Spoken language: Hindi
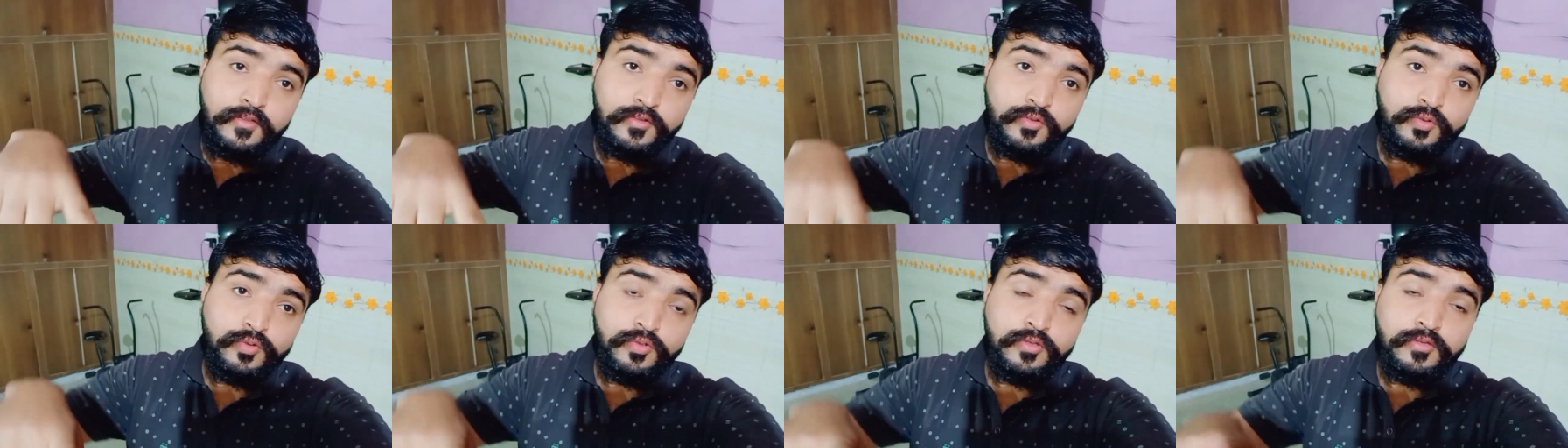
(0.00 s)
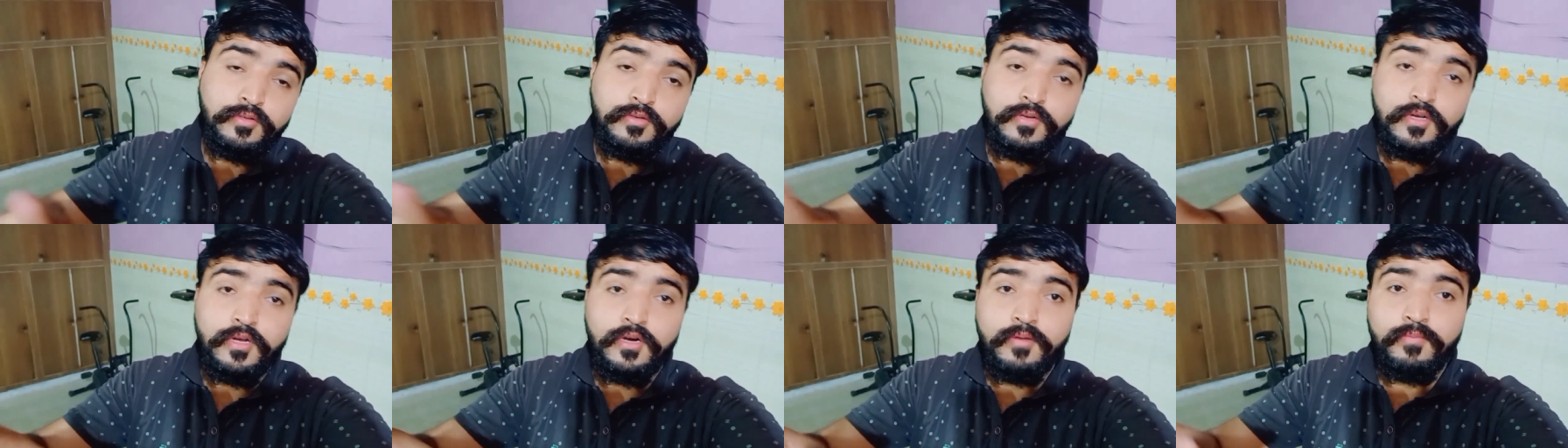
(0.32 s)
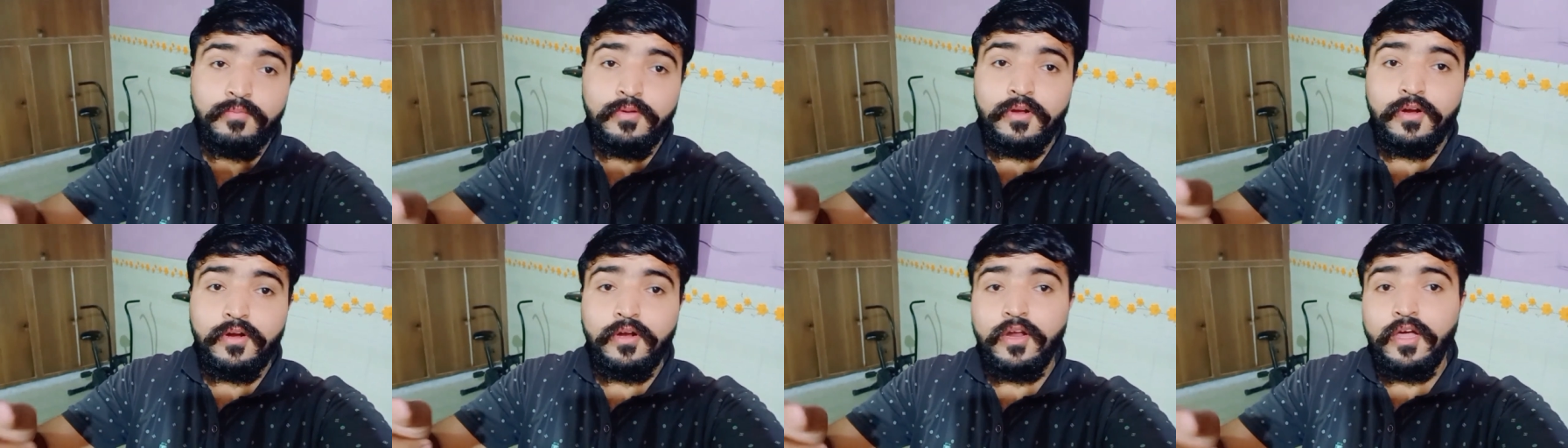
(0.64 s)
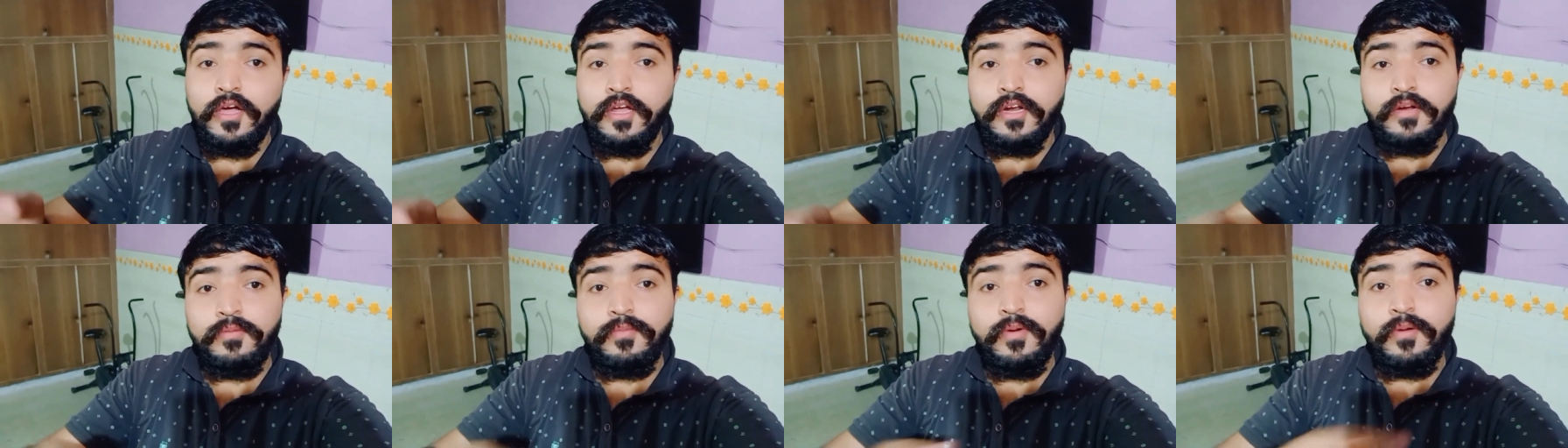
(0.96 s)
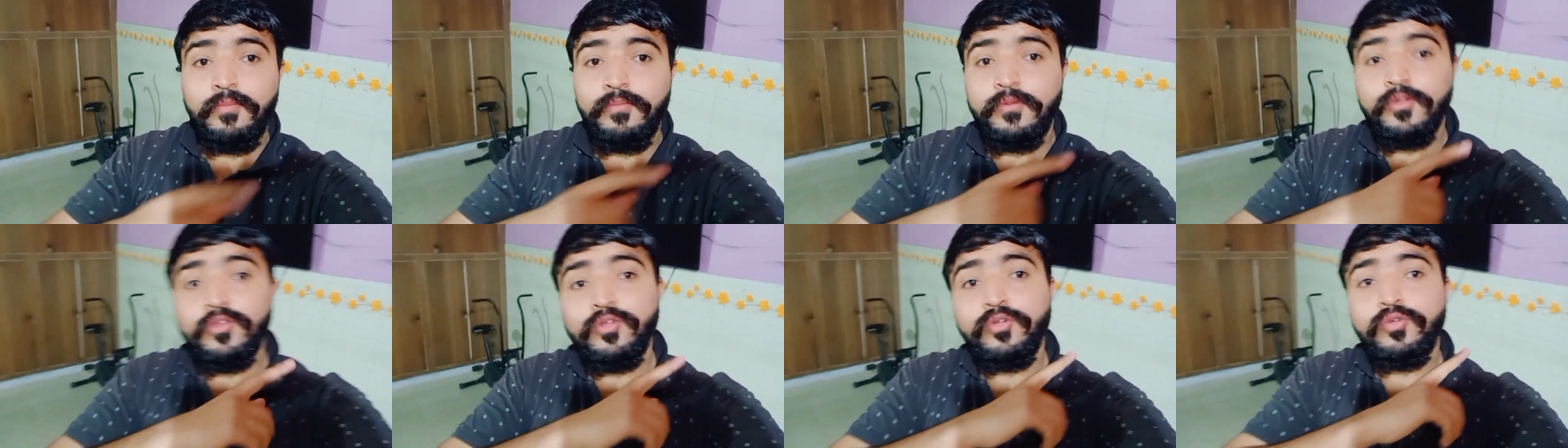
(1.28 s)
दूध गर्म कर लग रही
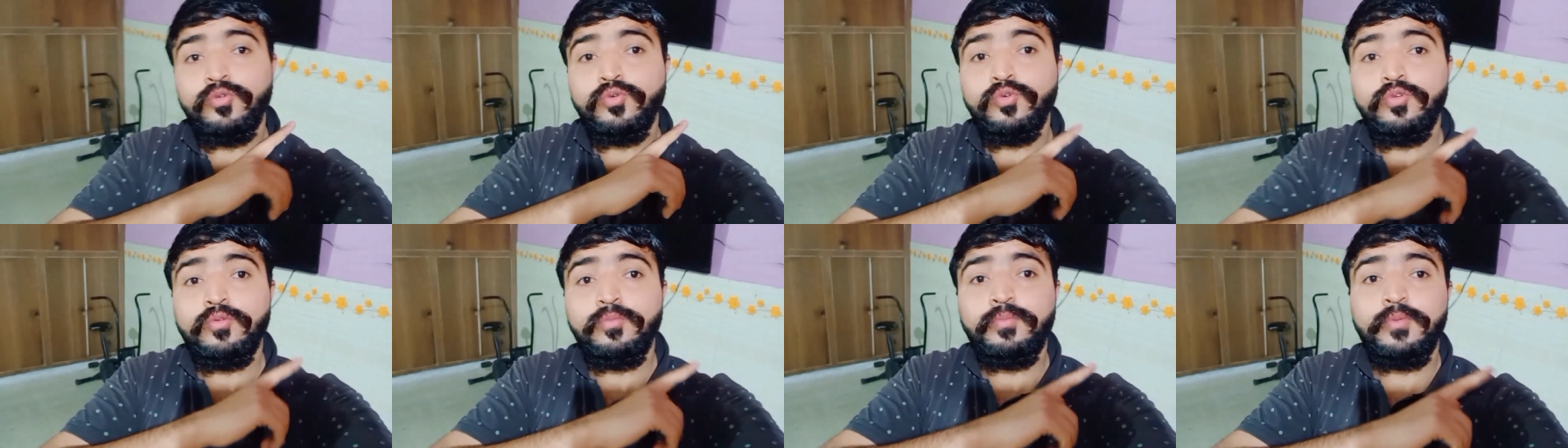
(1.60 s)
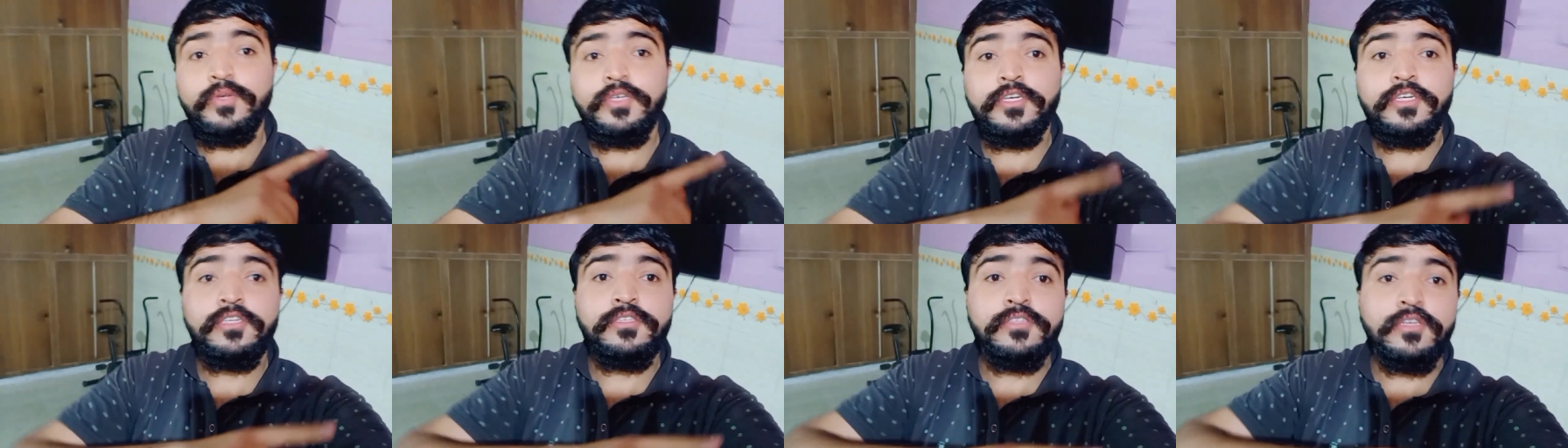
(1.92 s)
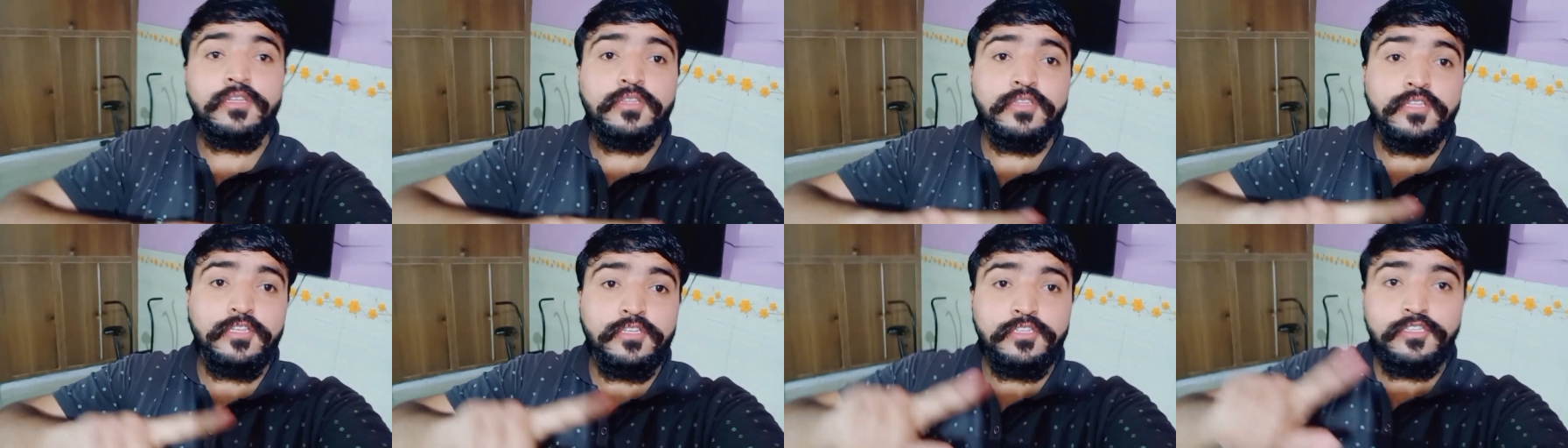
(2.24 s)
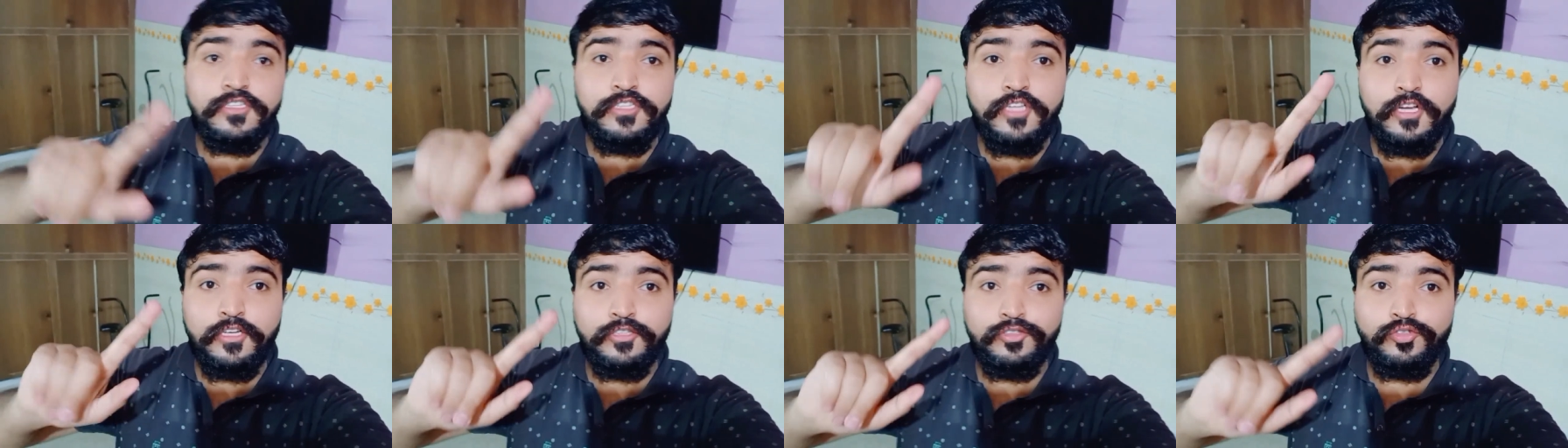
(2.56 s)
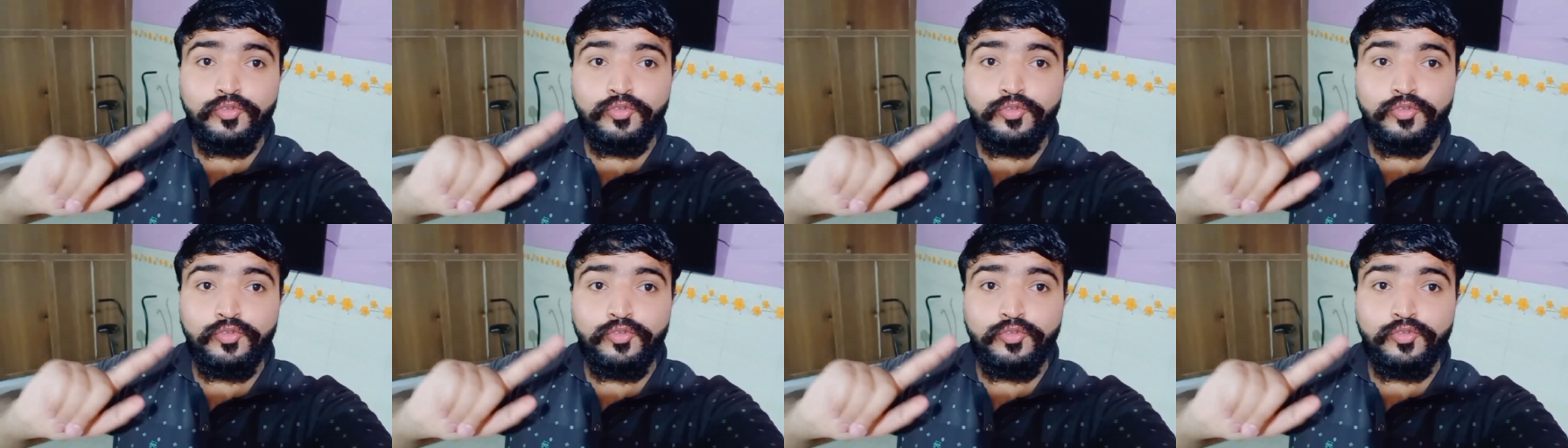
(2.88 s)
भाभी तो दूध पी के चलते सीधा